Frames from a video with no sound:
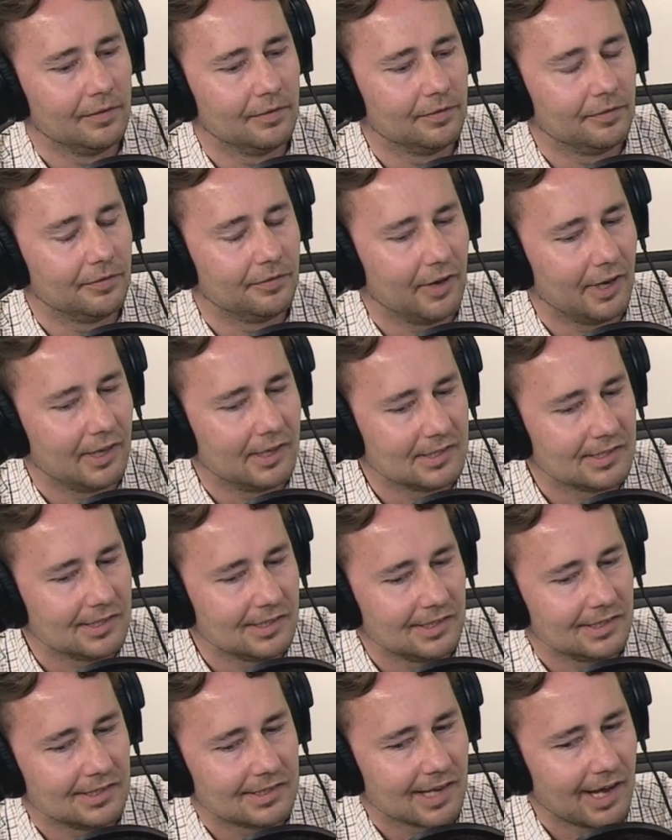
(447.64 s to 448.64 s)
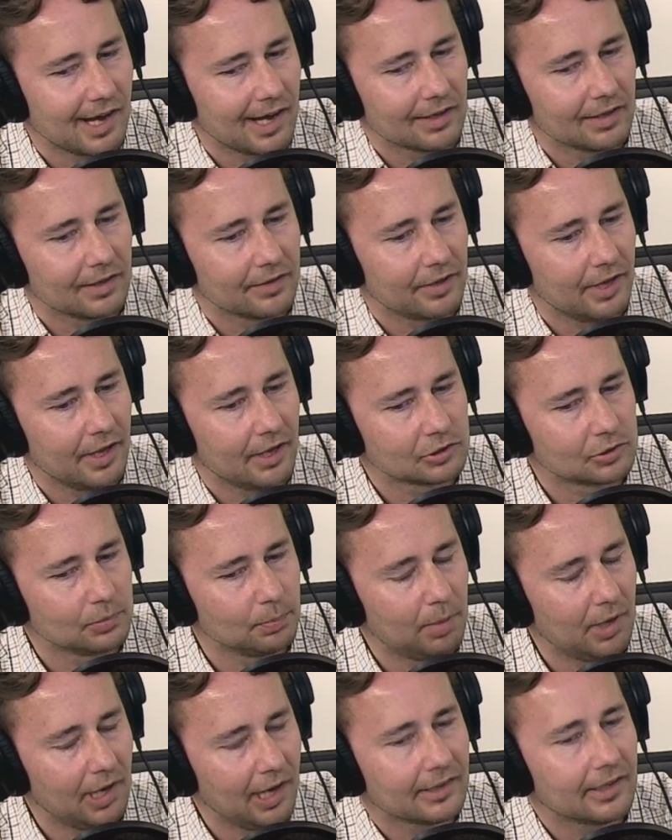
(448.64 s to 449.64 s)
weil Sie sagen, es
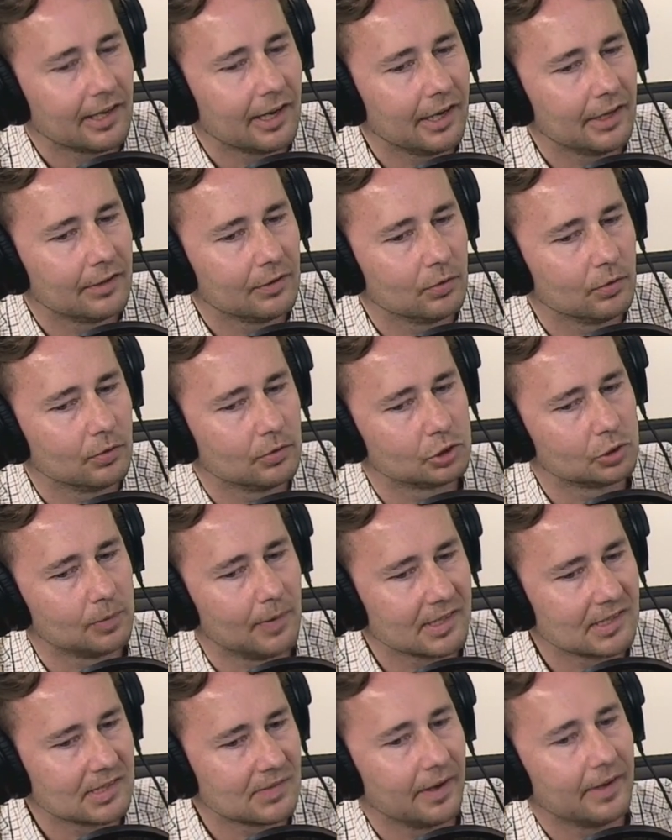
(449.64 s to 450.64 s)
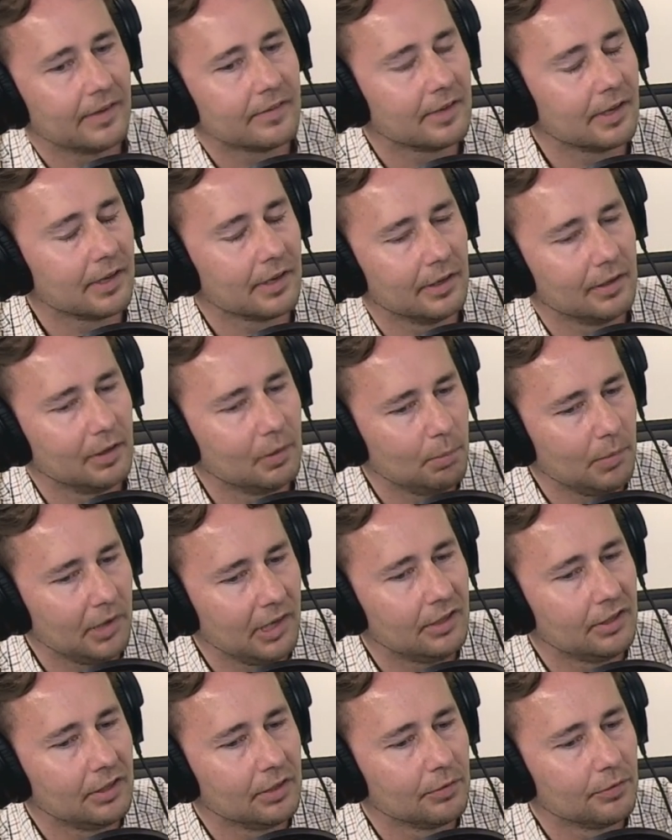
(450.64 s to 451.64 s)
herrschen Plattheiten und Schwarz-Weiß-Denken in den
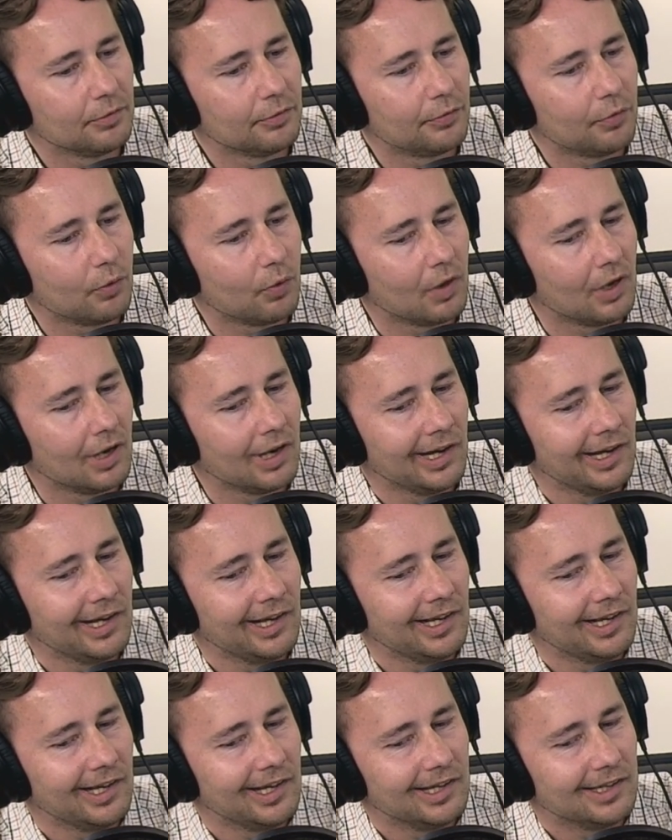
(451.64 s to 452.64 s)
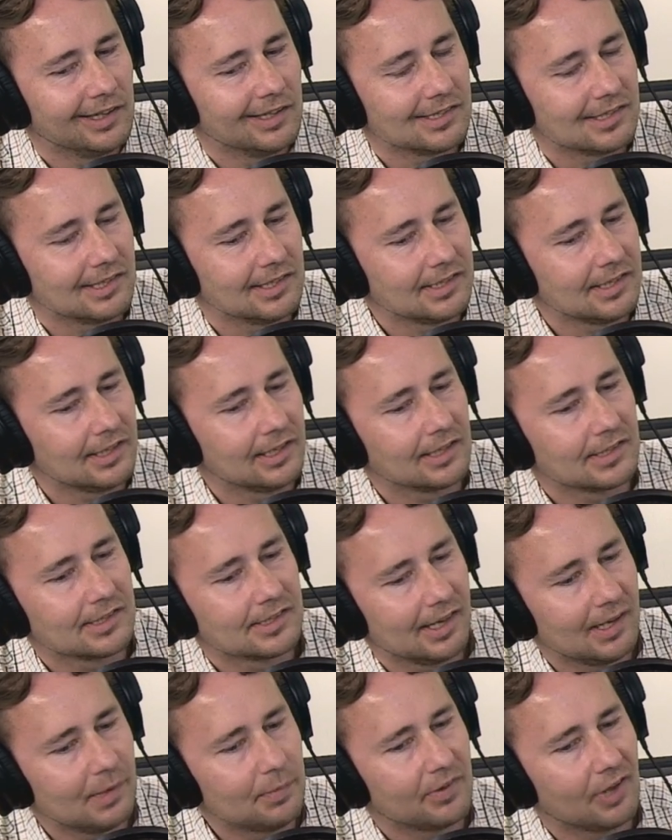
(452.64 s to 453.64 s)
Medien vor. Sind Sie da
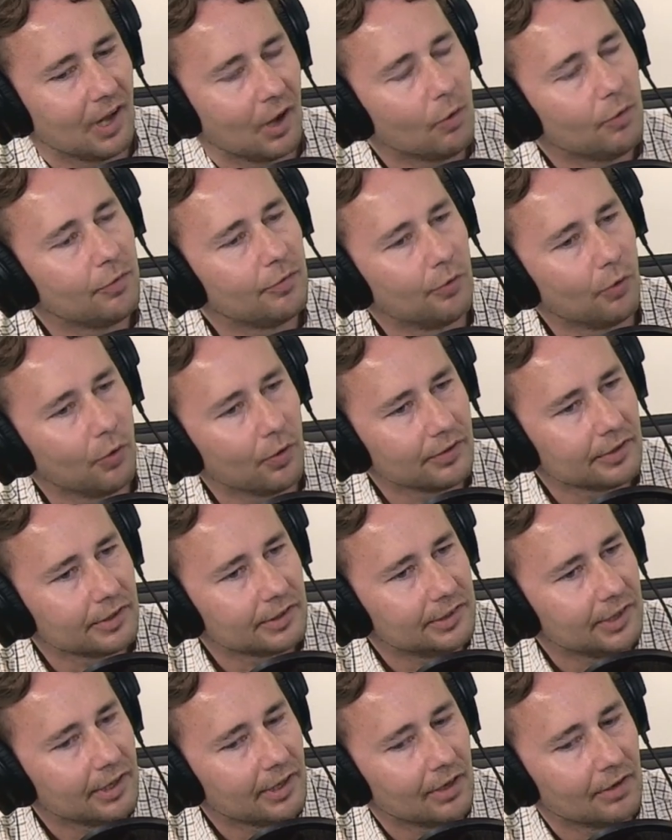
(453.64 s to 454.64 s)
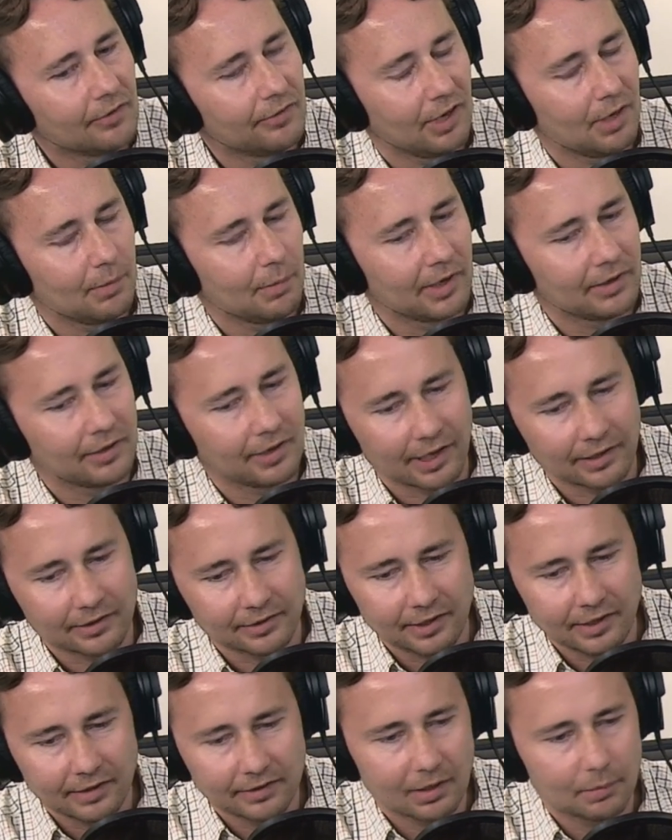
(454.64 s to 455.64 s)
selbst auch vorsichtiger? Weil man
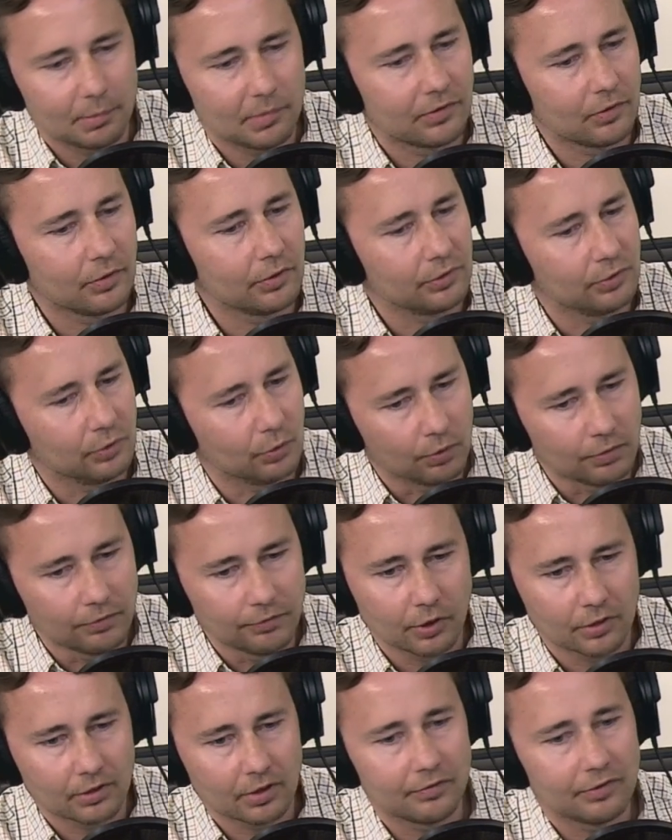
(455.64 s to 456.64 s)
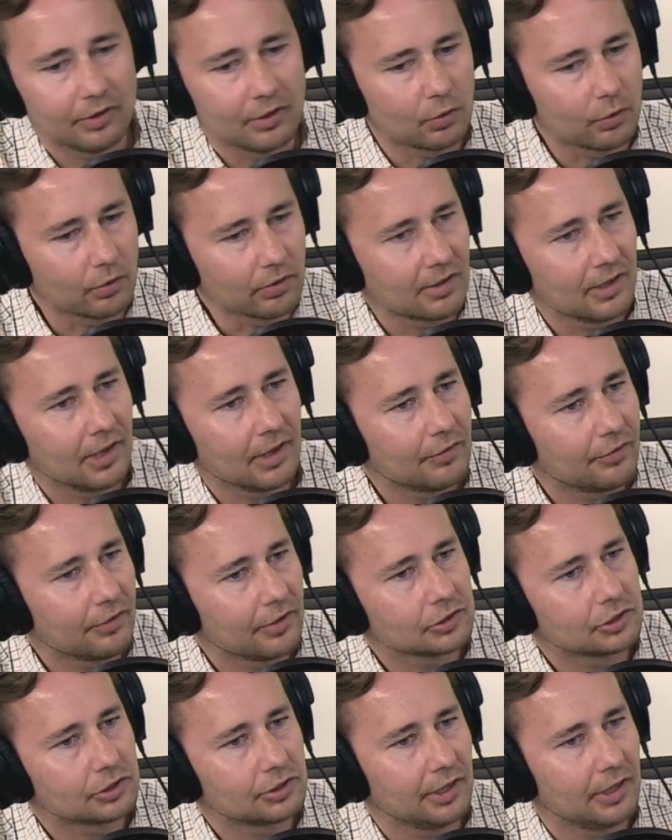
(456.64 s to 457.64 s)
hantiert ja mit solchen Unwörtern wie
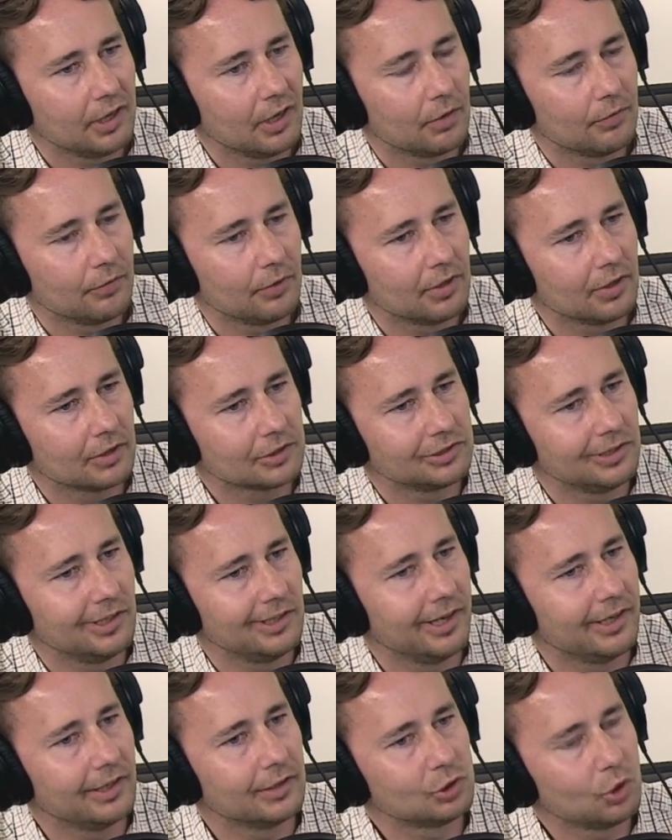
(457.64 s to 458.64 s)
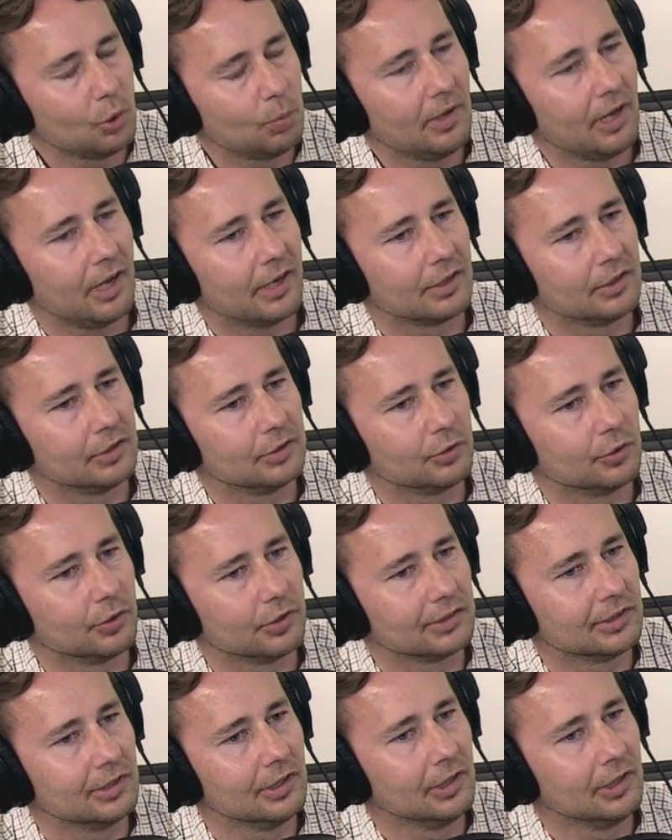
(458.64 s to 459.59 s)
Russlandversteher und wird da schnell in eine Schublade gedrückt.